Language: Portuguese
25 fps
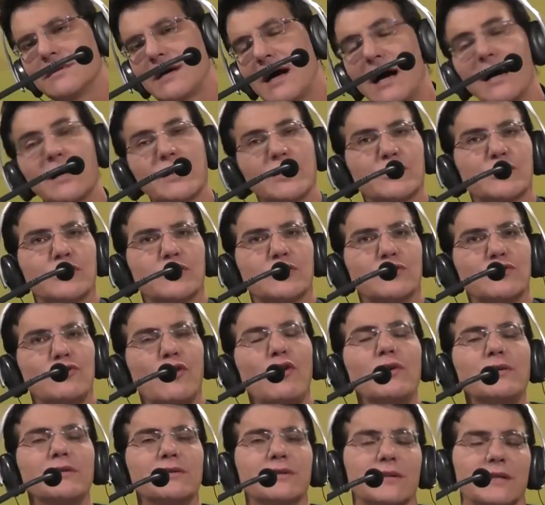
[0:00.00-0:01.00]

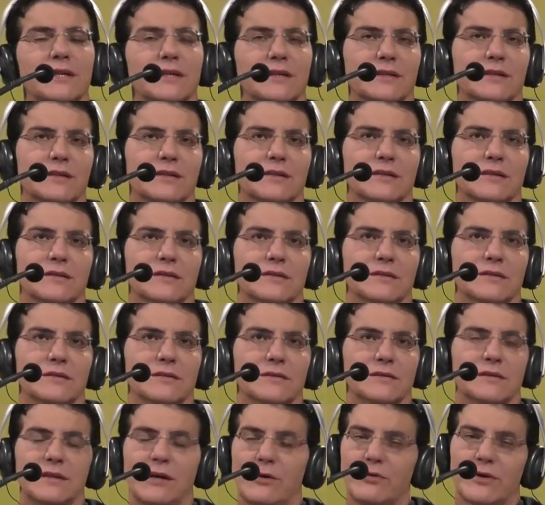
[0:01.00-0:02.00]
Aristóteles,
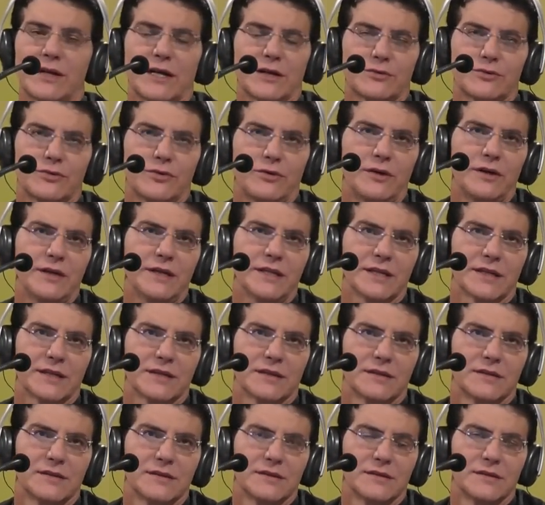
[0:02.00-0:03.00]
na oratória,
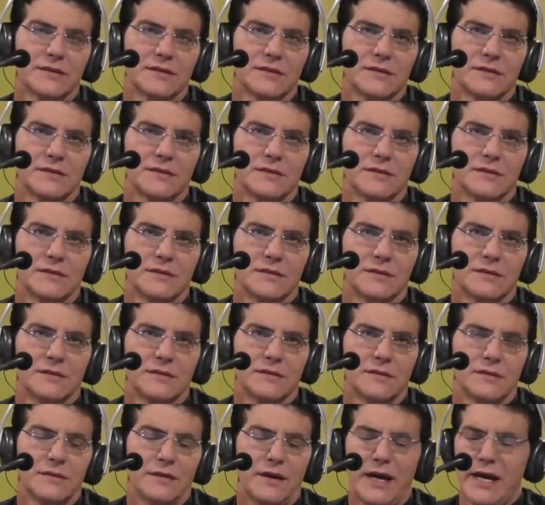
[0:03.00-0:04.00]

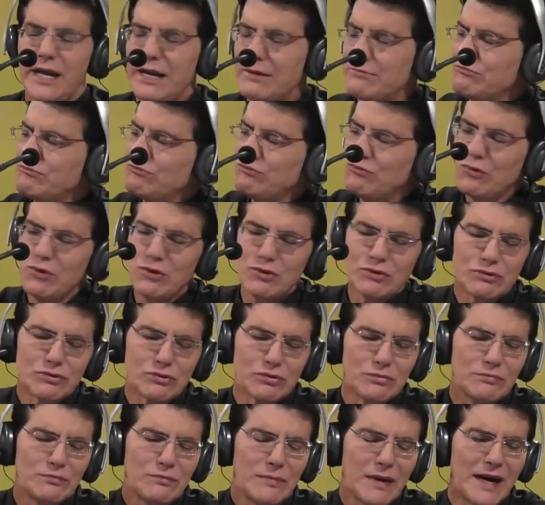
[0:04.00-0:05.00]
era
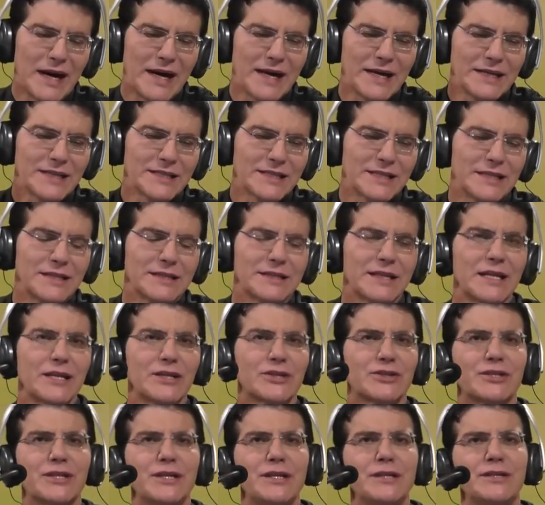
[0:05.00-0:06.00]
muito mais
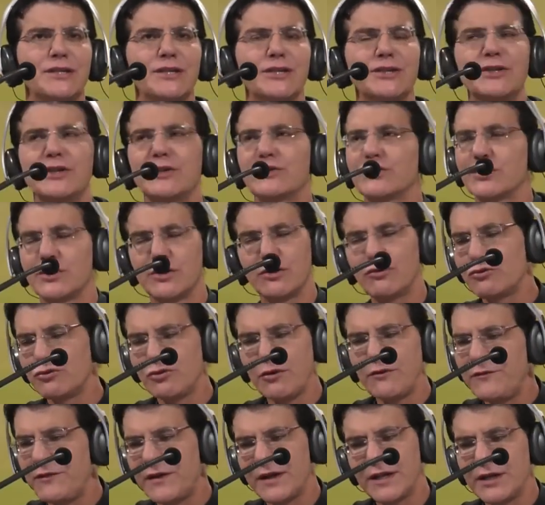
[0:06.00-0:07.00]
inteligente que Jesus. Eu não
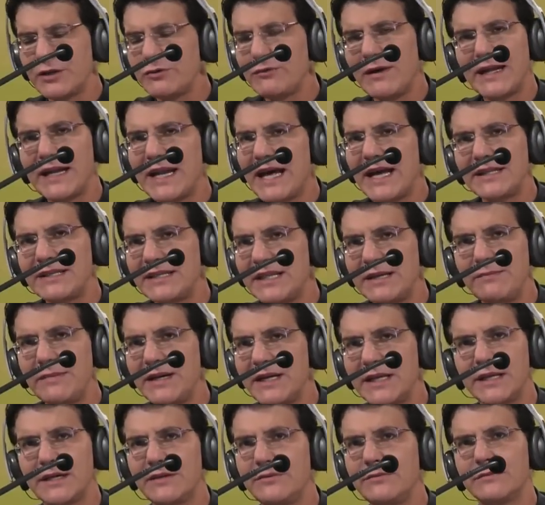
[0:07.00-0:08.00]
estou falando anátema,
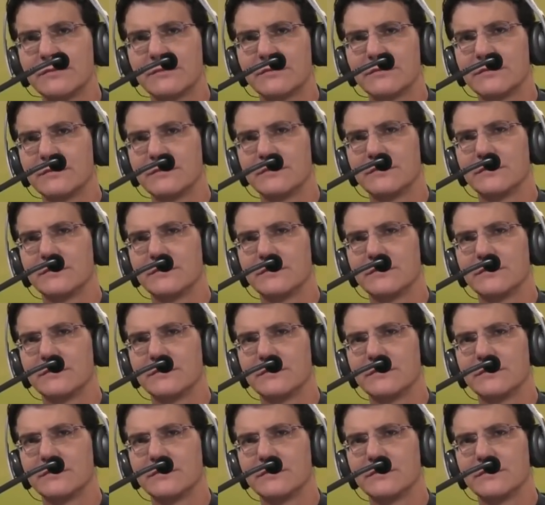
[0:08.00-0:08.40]
não.